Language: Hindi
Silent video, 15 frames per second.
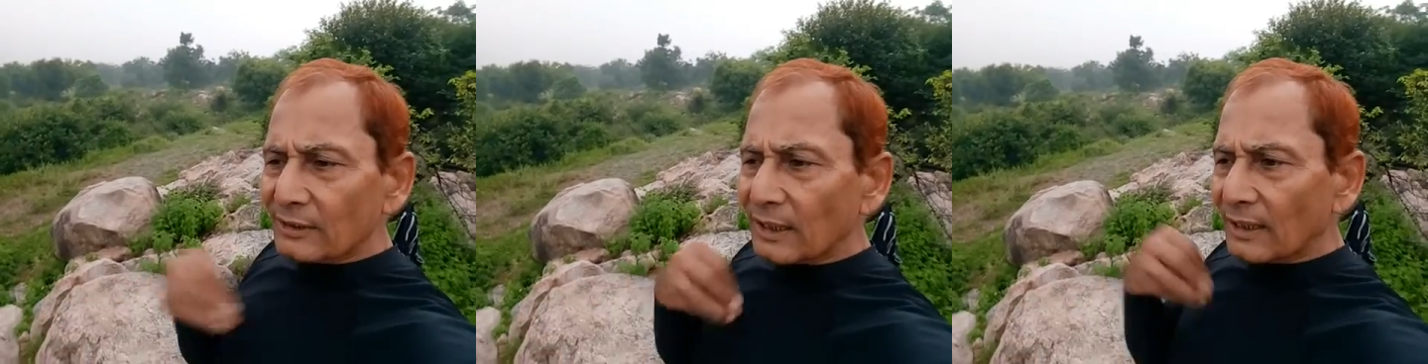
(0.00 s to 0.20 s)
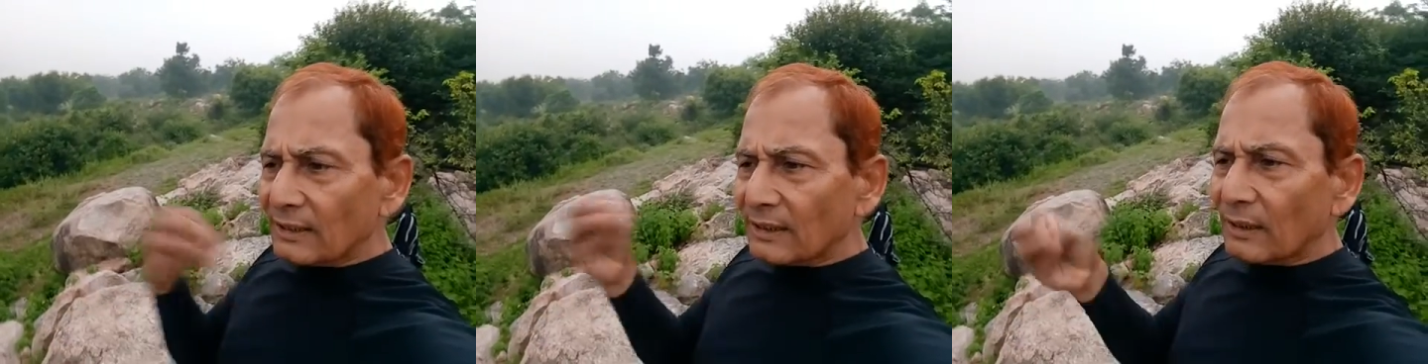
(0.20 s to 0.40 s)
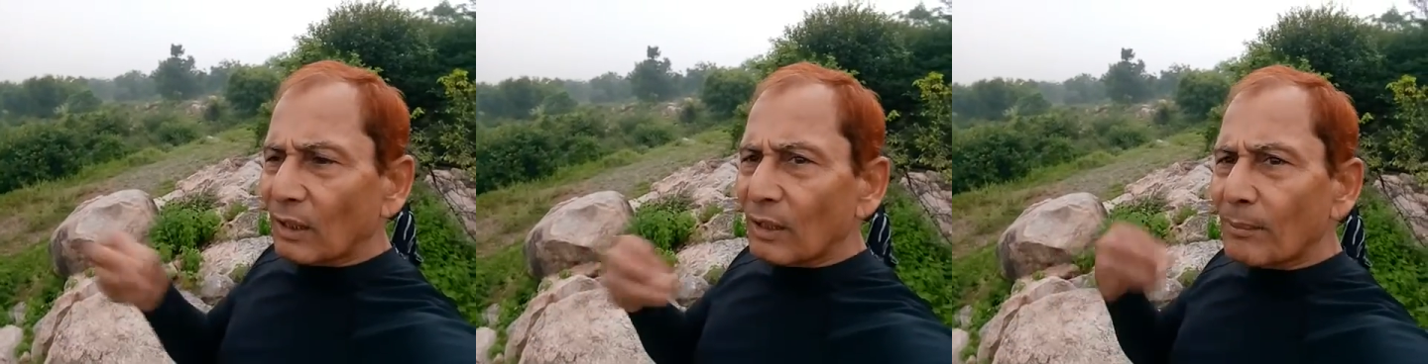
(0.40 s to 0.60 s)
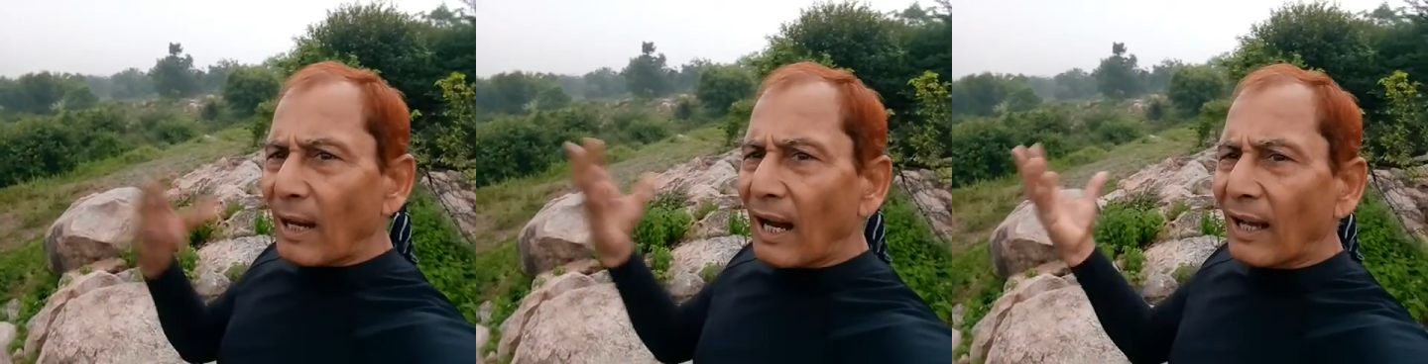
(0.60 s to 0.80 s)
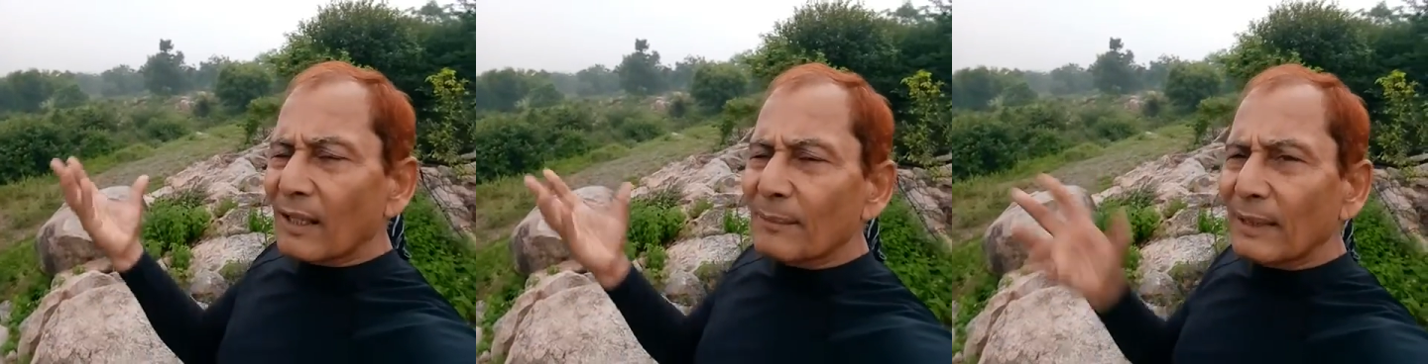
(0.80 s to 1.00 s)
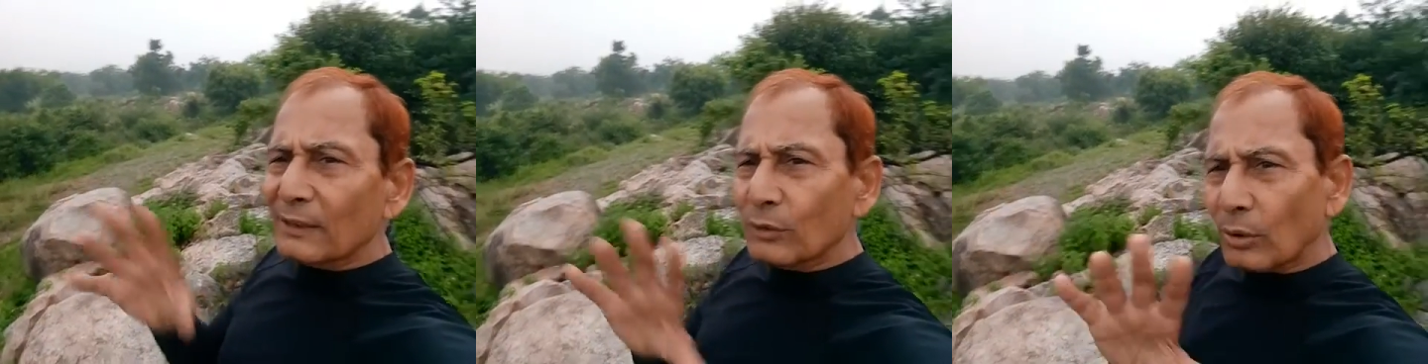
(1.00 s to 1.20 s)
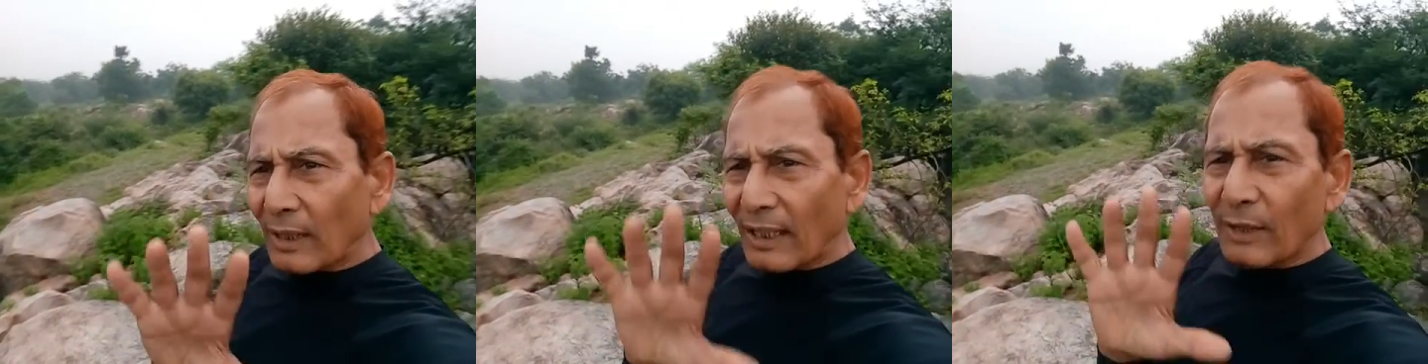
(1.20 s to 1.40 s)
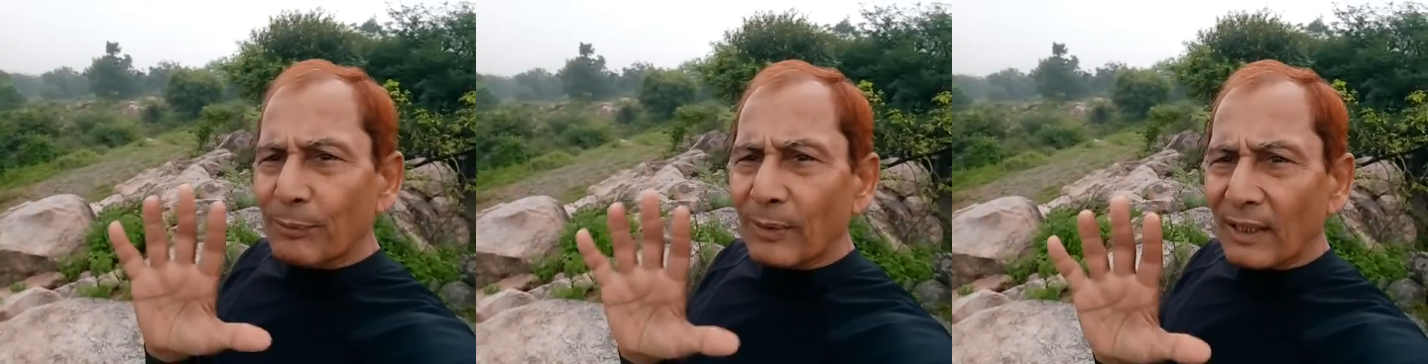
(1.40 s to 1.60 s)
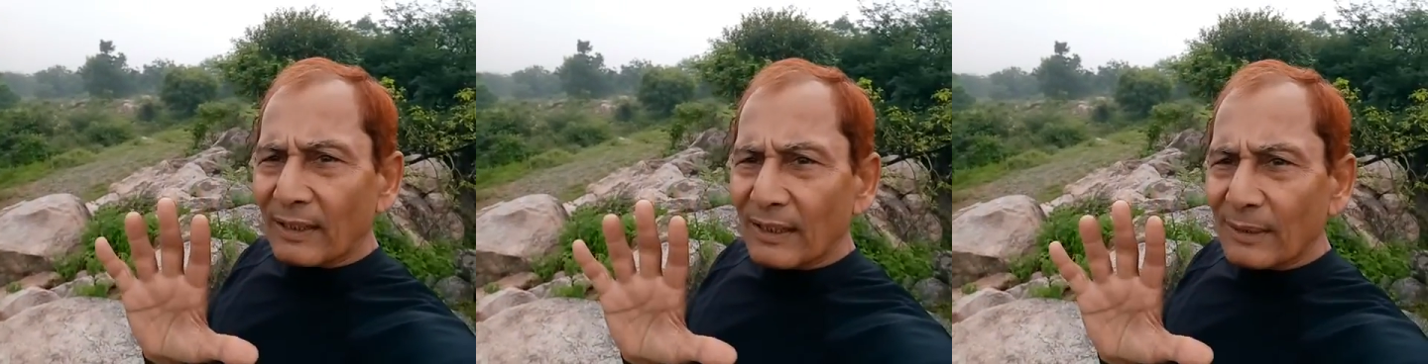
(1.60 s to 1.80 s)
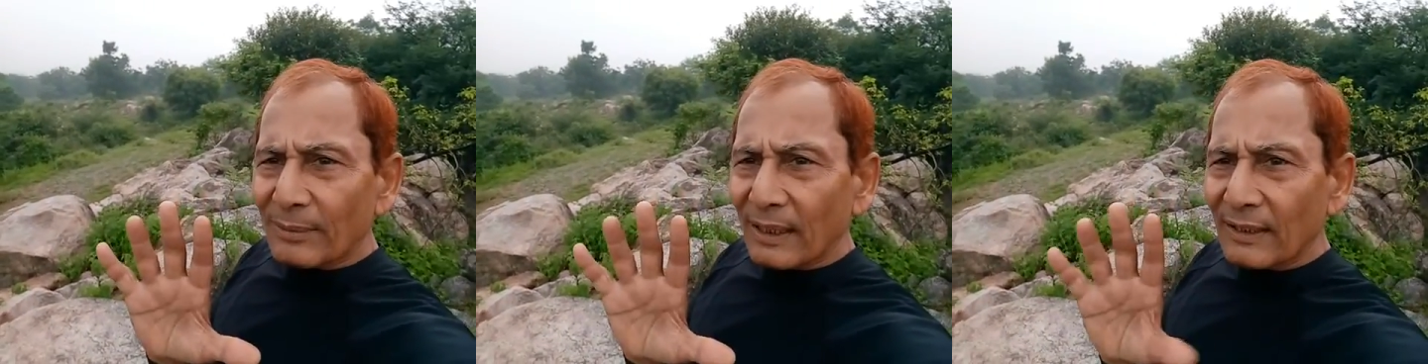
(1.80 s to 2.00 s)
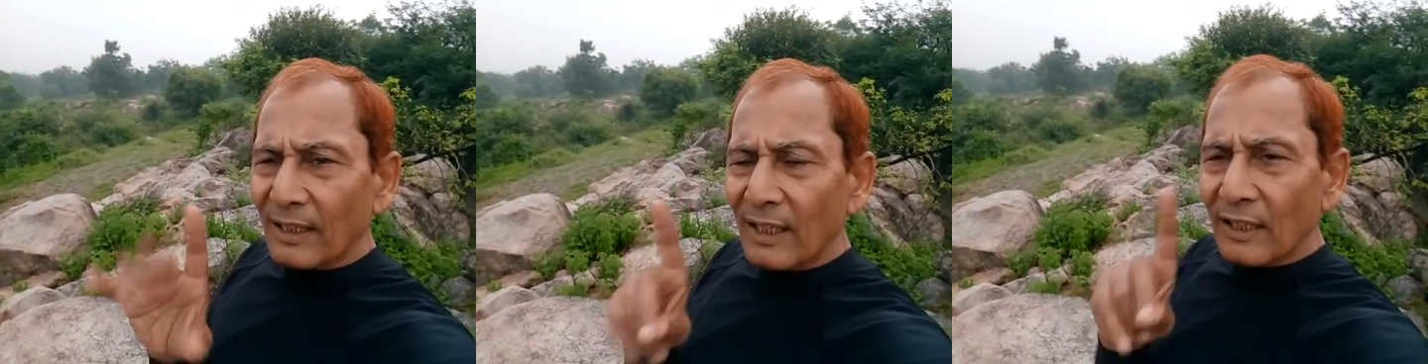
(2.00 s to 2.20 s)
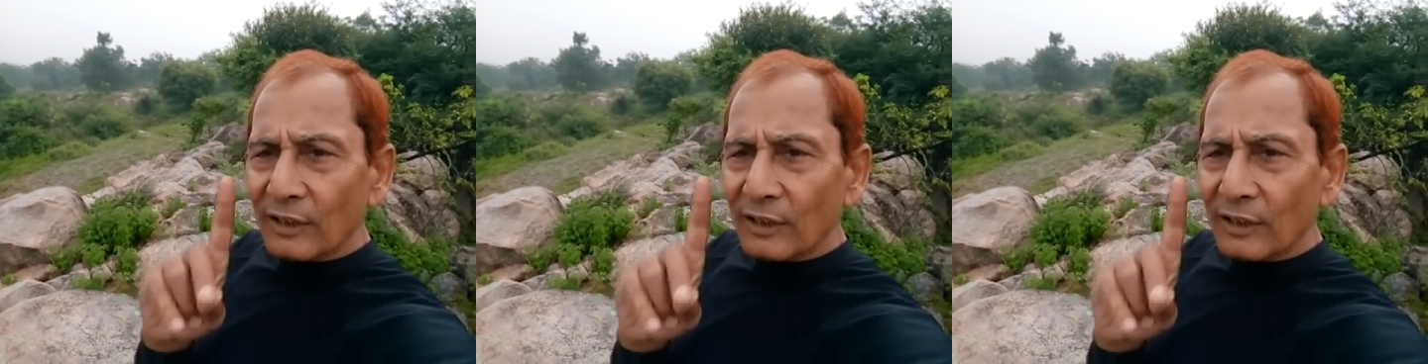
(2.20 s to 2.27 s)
दरिद्र और महान में थोड़ा ही फर्क है भाई